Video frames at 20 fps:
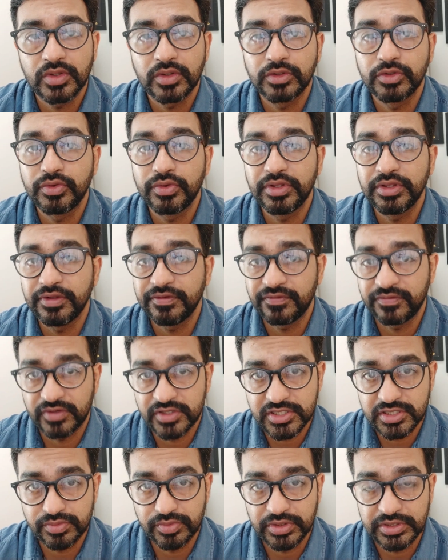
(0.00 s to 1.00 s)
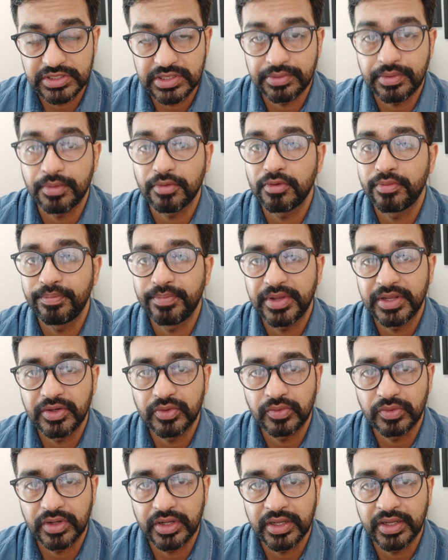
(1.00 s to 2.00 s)
ड्यूरिंग द फर्स्ट मंथ जब आपको पेन
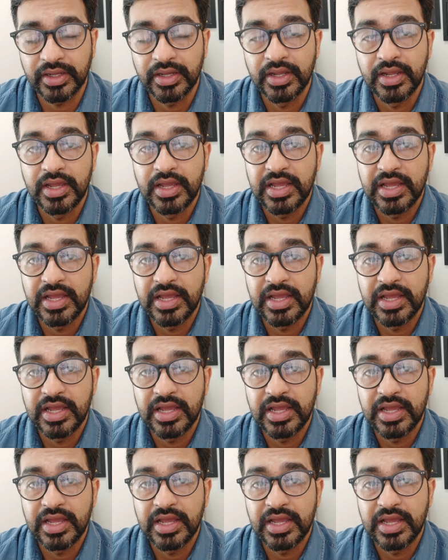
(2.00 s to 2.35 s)
हो रहा है